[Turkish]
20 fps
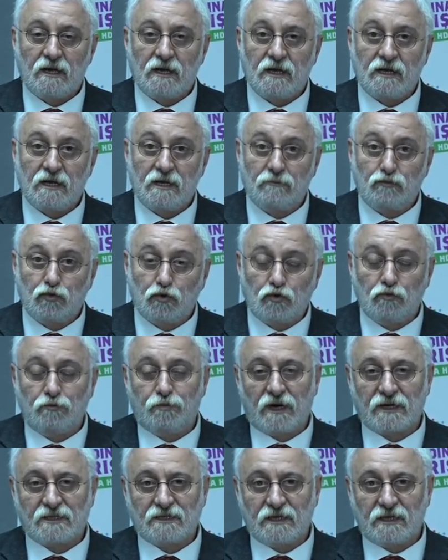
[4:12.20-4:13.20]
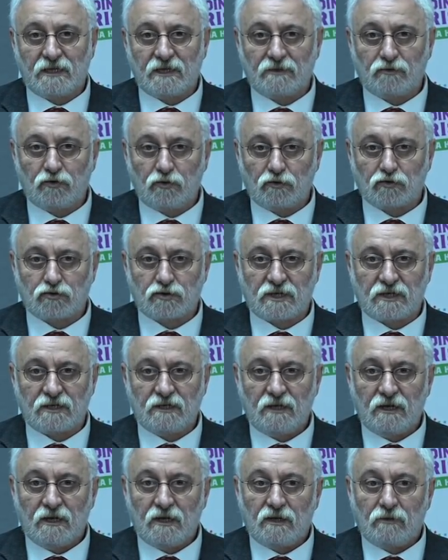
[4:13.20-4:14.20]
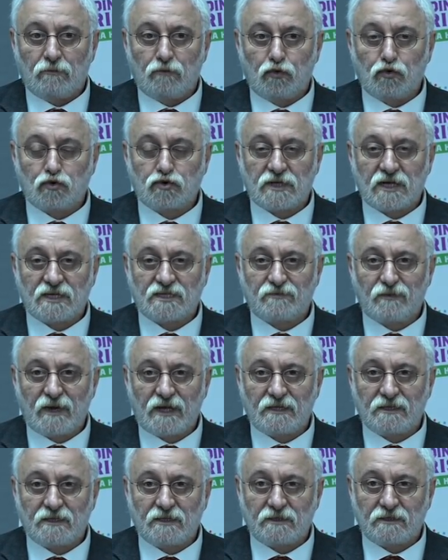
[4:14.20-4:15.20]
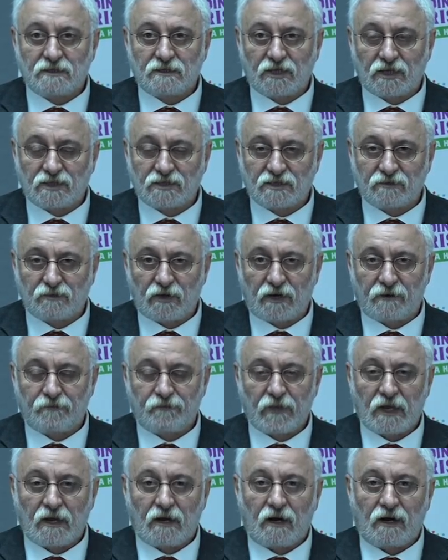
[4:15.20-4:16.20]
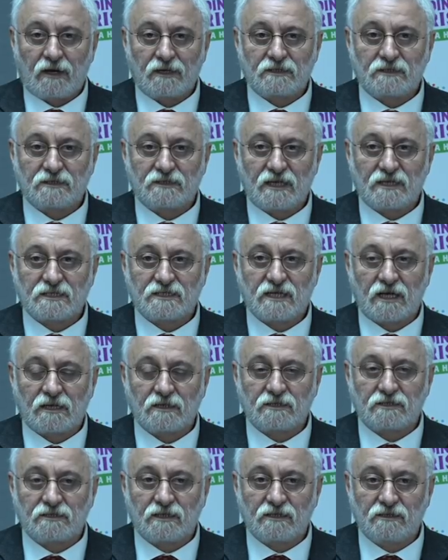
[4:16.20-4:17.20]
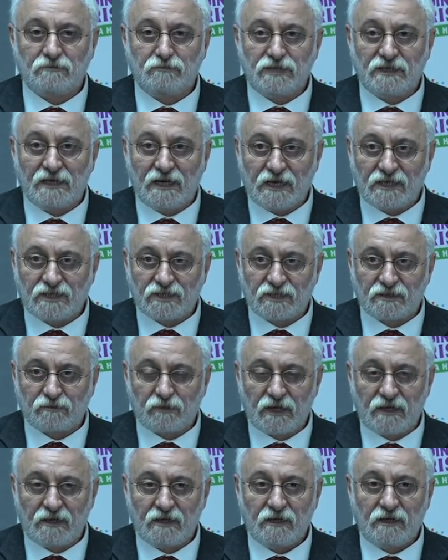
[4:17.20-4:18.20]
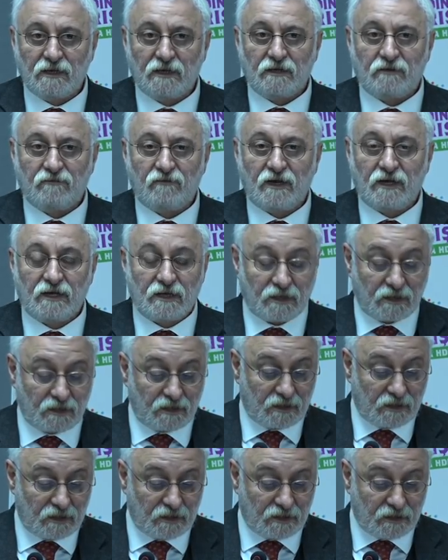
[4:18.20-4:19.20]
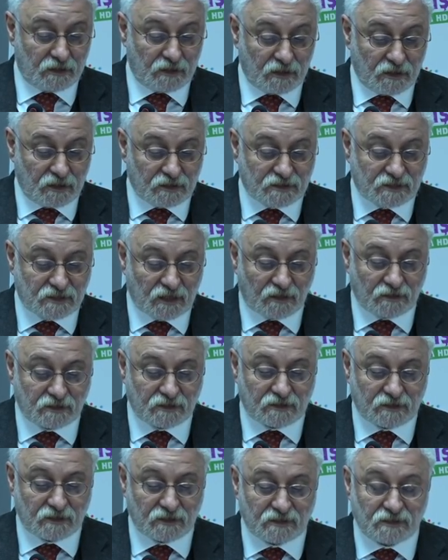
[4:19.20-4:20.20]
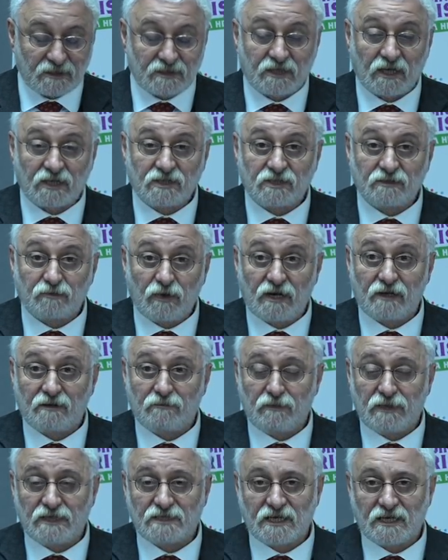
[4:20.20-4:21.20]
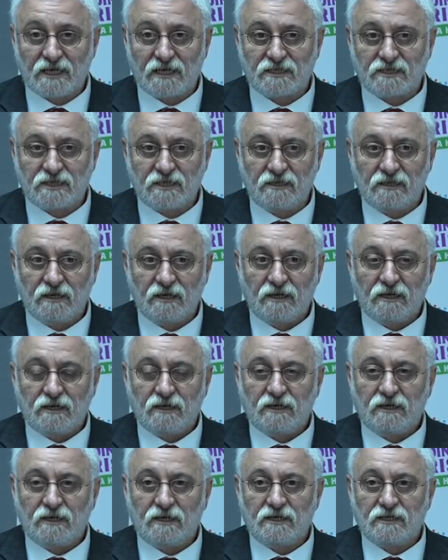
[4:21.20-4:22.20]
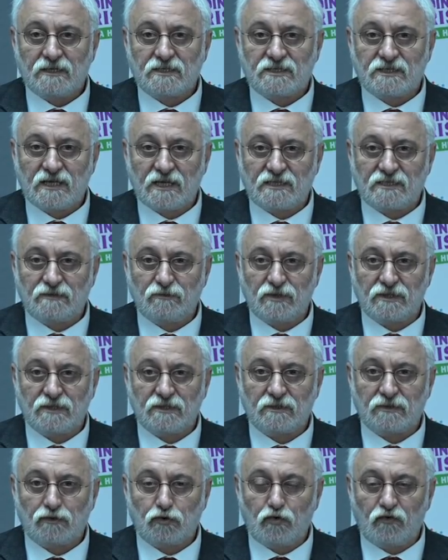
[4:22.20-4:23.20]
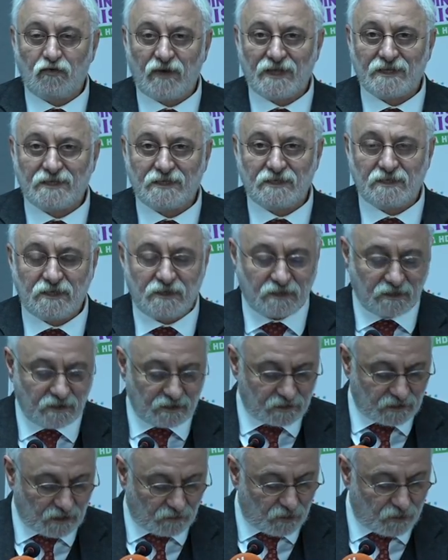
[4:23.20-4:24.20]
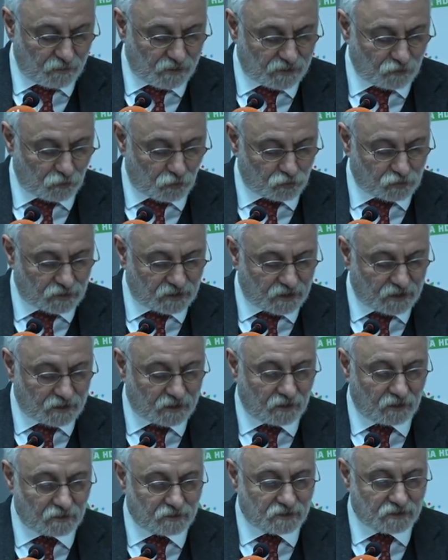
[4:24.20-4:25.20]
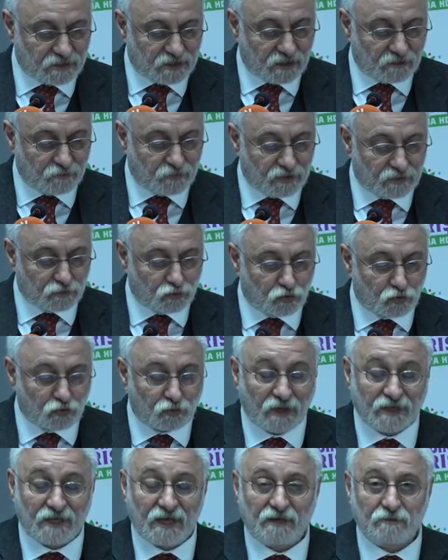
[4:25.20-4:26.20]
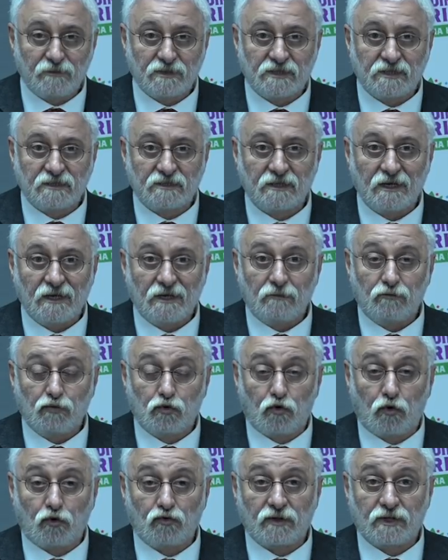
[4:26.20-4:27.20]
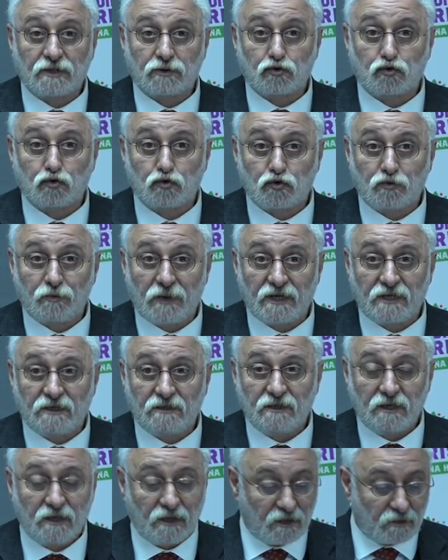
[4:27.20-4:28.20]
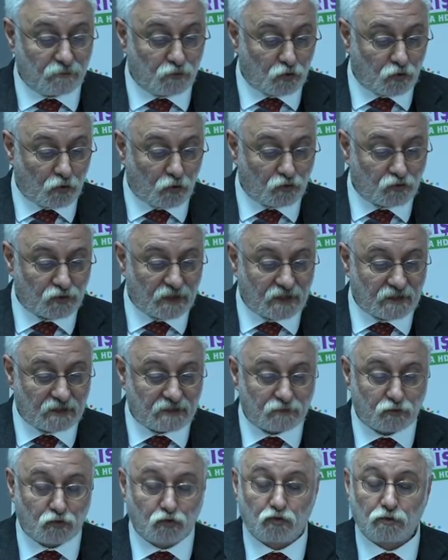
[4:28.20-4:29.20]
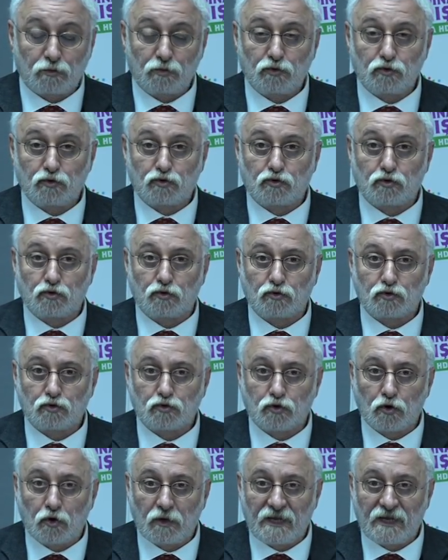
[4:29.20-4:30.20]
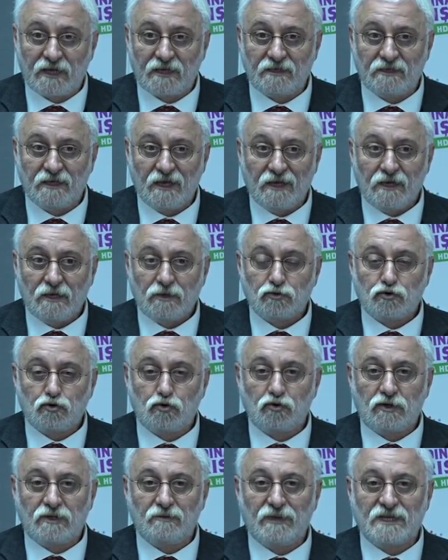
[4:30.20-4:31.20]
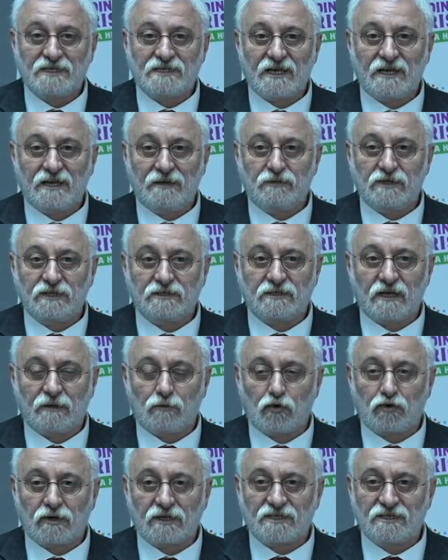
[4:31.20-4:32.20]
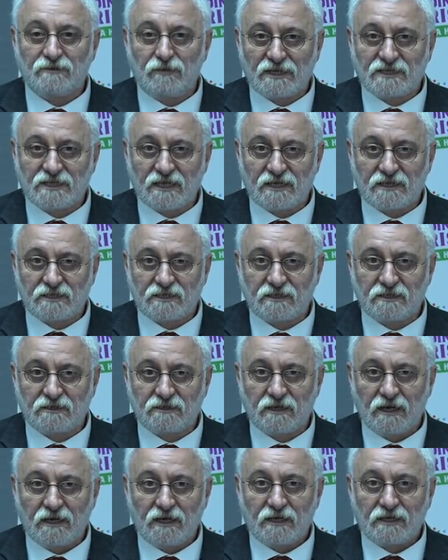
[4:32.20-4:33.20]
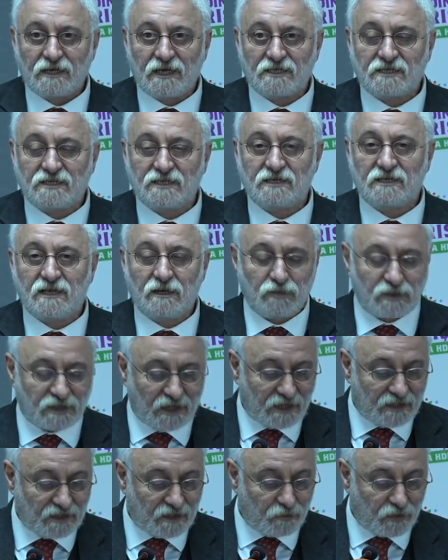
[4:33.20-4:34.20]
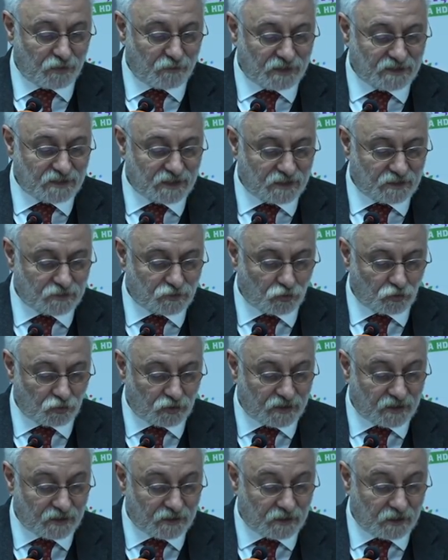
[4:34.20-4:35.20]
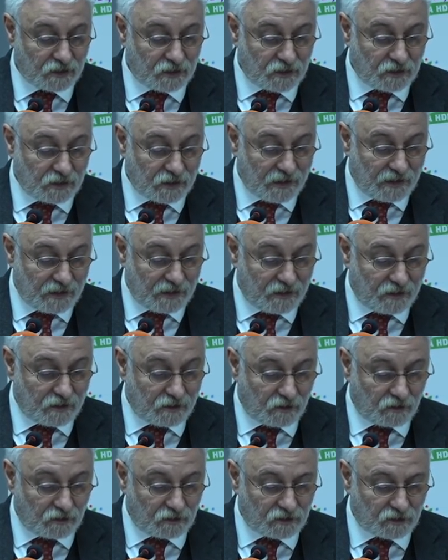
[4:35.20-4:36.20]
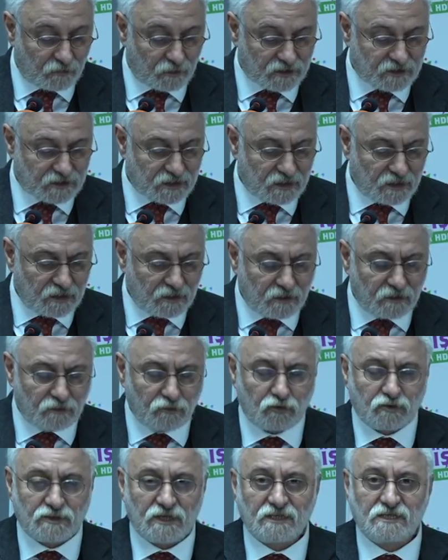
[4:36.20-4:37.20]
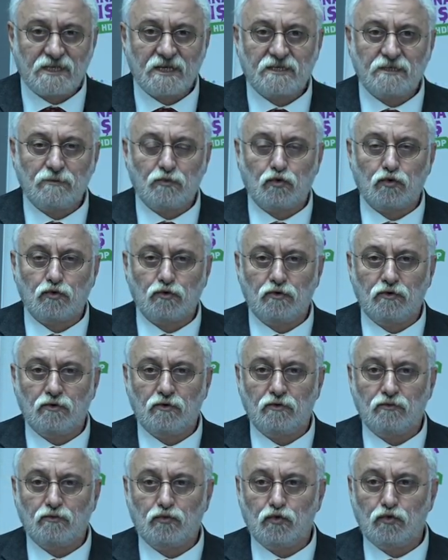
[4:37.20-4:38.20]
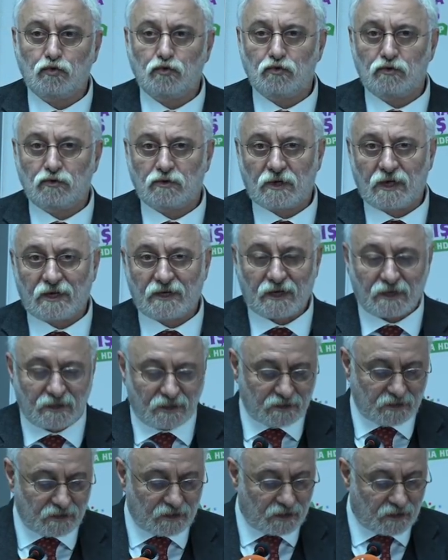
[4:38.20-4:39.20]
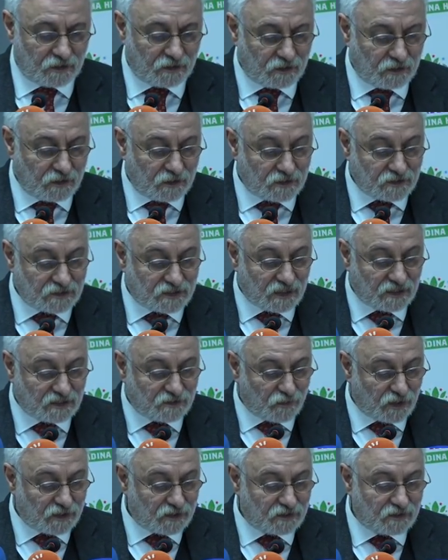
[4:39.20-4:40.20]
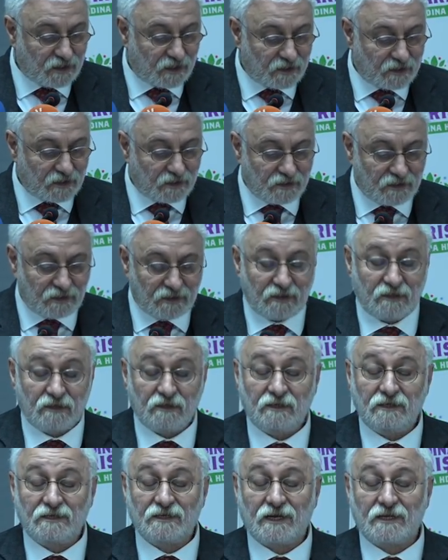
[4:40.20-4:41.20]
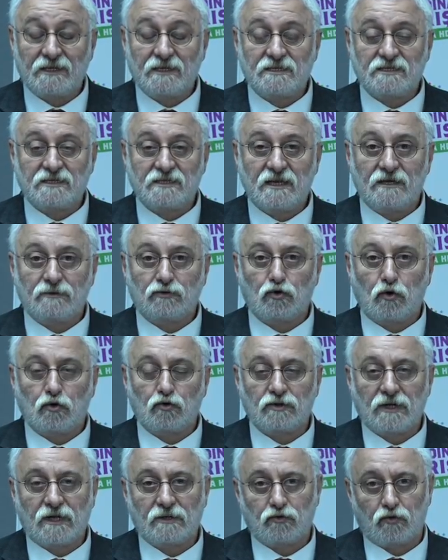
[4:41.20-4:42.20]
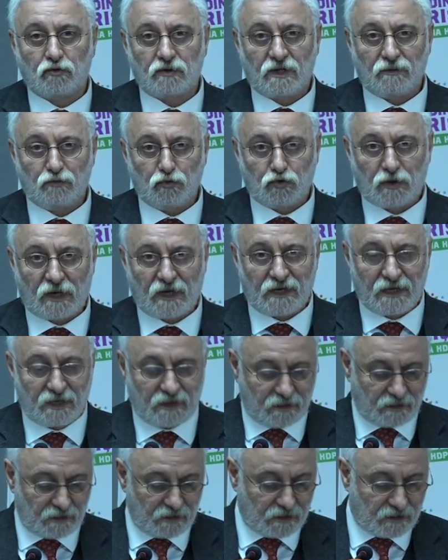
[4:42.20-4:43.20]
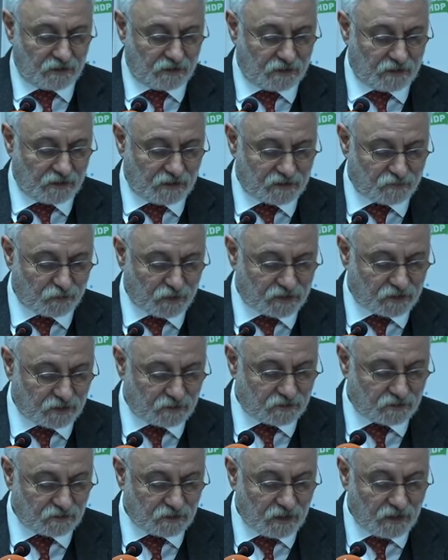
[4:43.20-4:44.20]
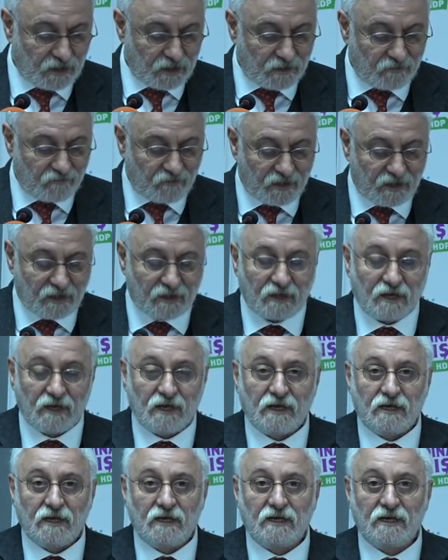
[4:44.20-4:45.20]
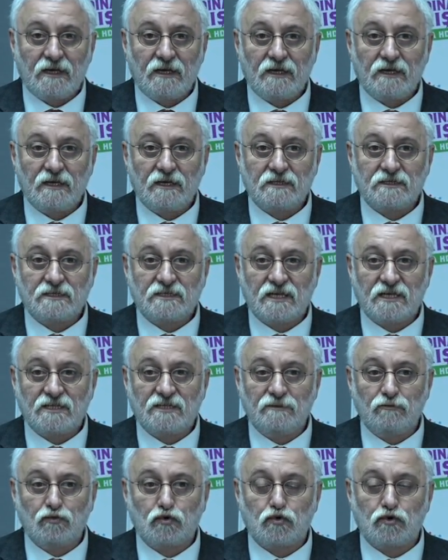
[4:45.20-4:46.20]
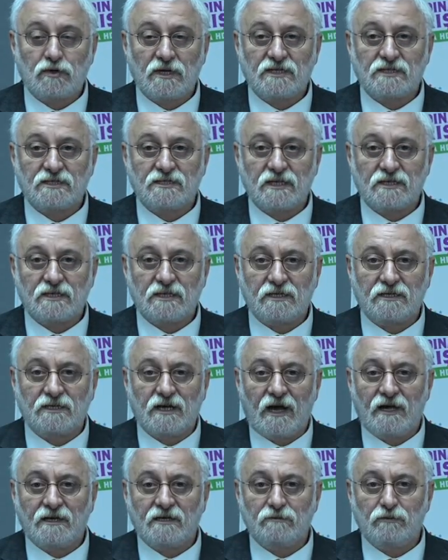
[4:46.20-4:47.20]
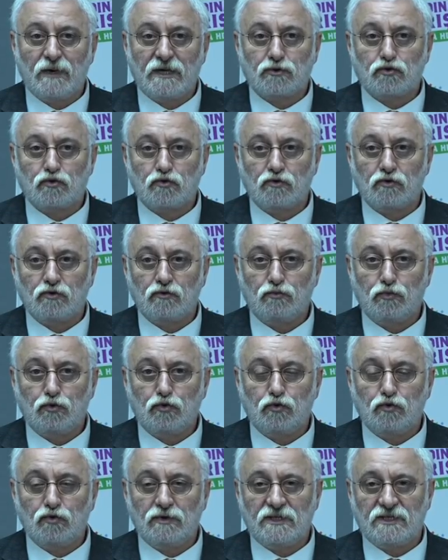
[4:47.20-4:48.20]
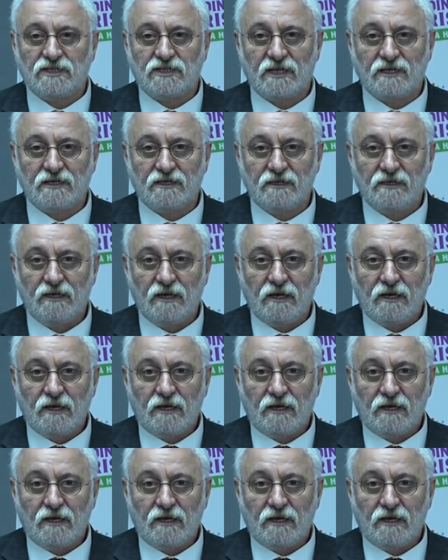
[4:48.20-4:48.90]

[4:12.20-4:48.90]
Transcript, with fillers: E, bütün partilere diyoruz ki bu seçmen taşıma, ardından sandıkları birleştirme ve e, sandıkları taşıma meselesi e, seçimin güvenliğini tamamen ortadan kaldıracak bir duruma gelmiştir. Bu konuda susmayın, bu konuda tutumunuzu söyleyin. Çünkü mesele bir demokrasi meselesidir kesinlikle bir HDP meselesi olarak ele alınamaz. Yüksek Seçim Kurulu bu kararlarıyla seçmen idare, iradesine doğrudan doğruya müdahale e, e, etmektedir ve e, seçim sürecindeki gayrimeşru bütün işleri